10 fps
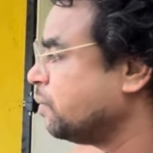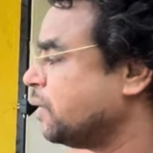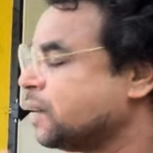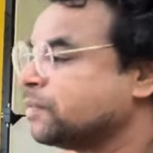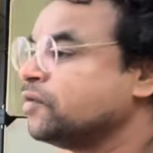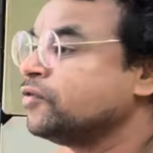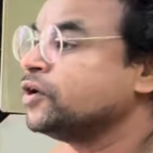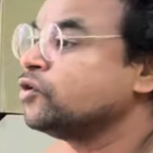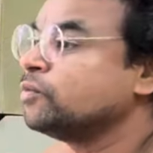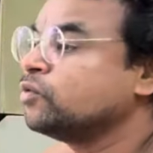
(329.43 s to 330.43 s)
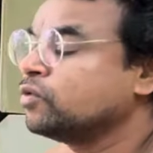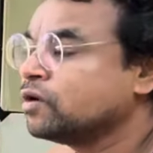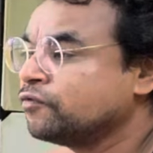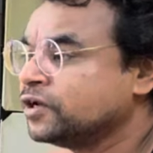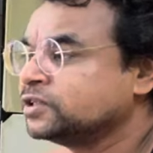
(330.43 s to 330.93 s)
कहा मैं अपने वीडियो में
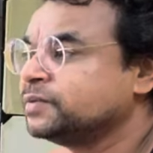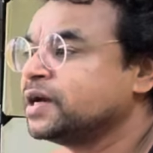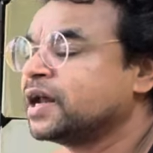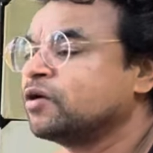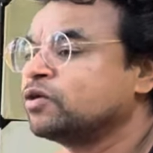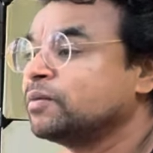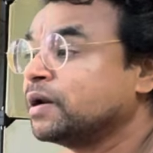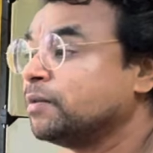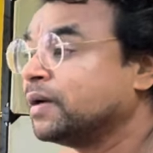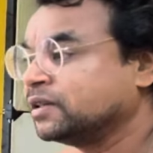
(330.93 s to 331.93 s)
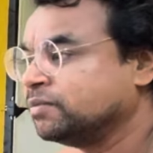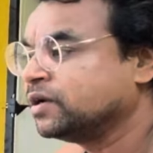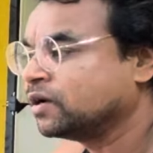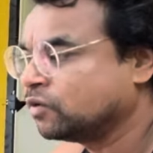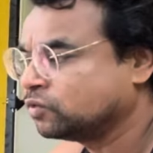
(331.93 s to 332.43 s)
उनका फेस भी आ रहा है उनके बारे में बात भी
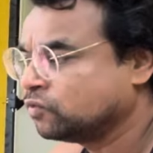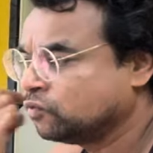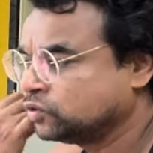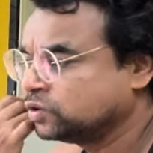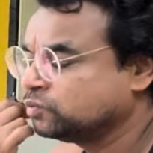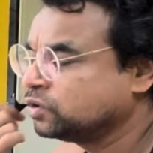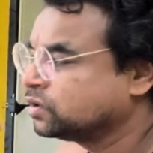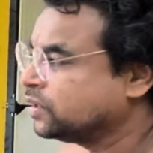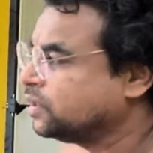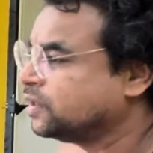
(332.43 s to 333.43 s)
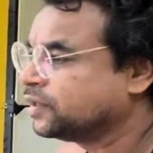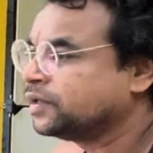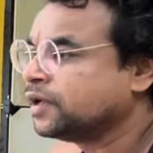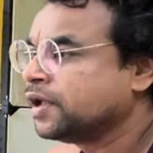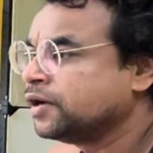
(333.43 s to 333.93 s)
कर रहा हूँ तो वो हम्म। चीज़ मुझे सही नहीं
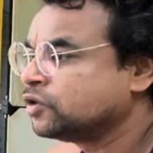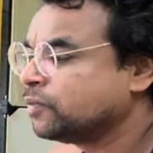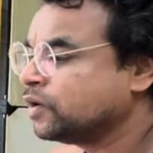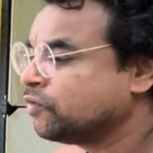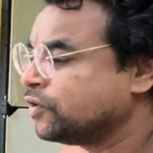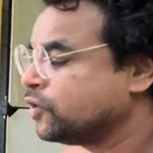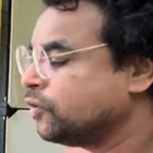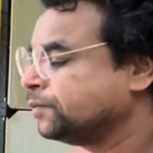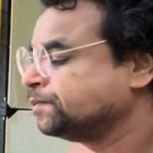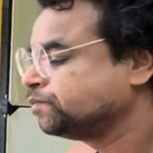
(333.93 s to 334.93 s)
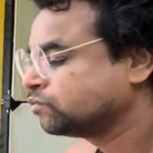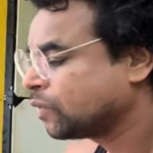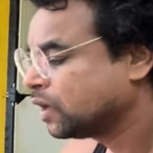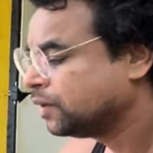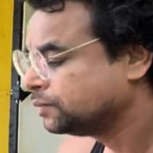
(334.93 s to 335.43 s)
लगी तो मैंने वो वीडियो
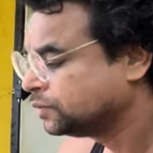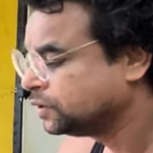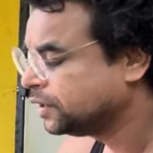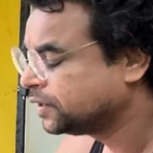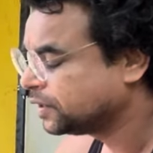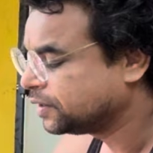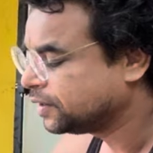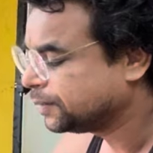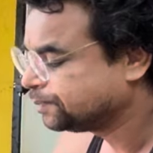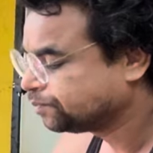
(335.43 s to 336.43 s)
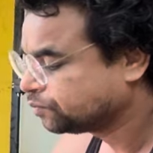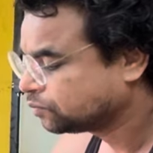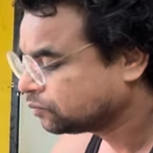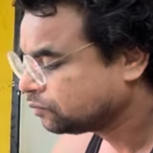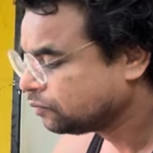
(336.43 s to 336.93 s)
डिलीट कर दिया
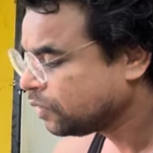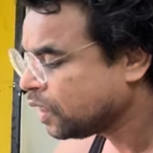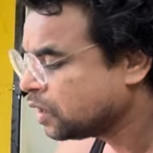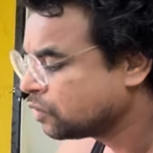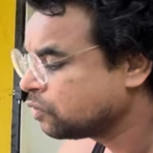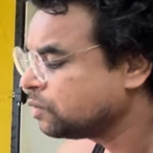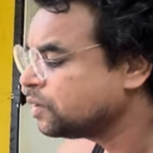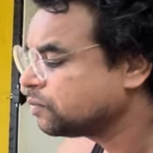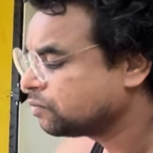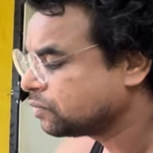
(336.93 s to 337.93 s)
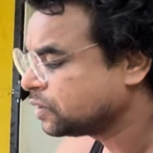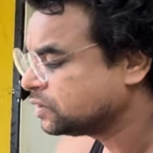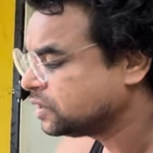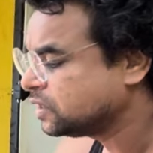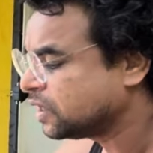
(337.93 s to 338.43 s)
अच्छा। क्योंकि तो
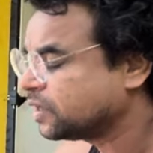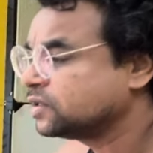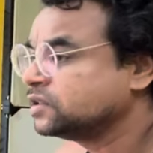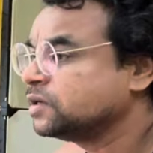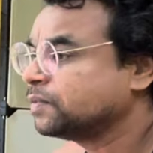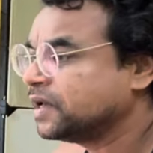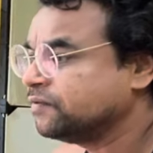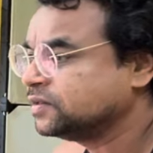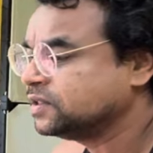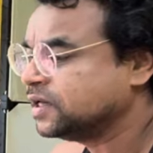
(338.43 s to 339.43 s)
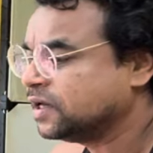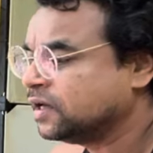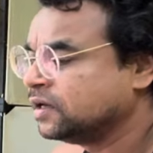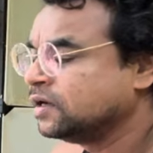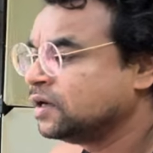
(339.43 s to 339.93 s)
किसी की हर किसी की प्राइवेसी है ना
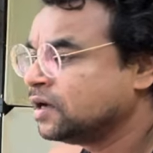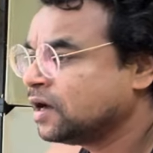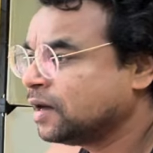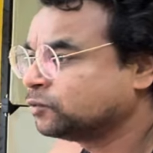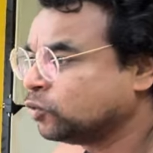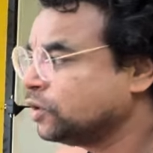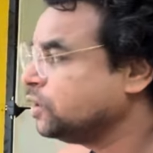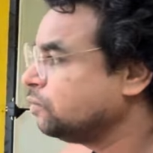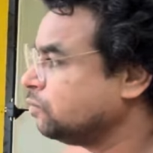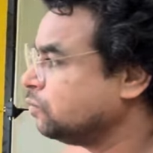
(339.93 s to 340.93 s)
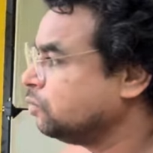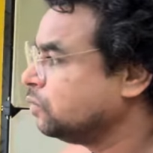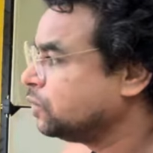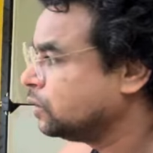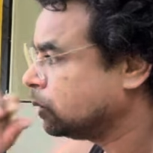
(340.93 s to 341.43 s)
आप थोड़ी
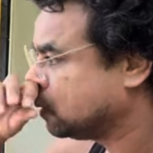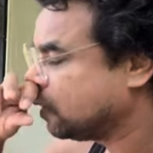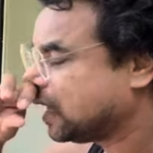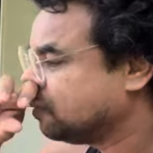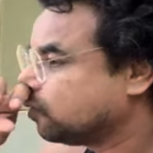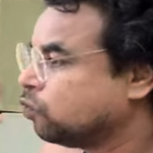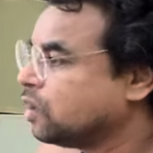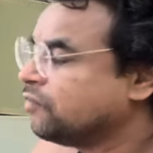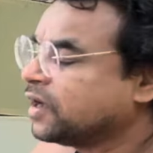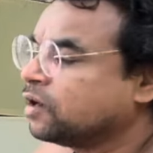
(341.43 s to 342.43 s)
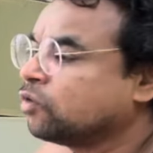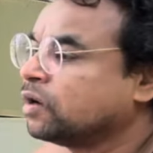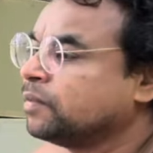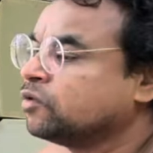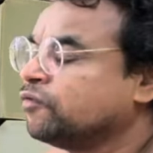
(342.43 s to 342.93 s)
कोई आदमी कूड़ा फेंक रहा
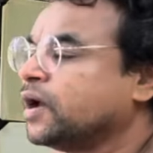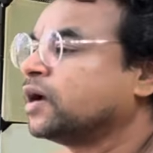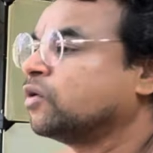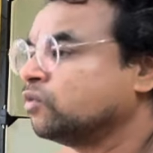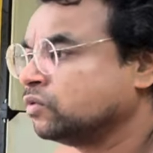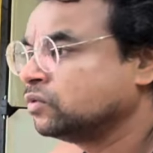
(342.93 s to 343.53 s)
होगा मैं तो फेंक रहा हूँ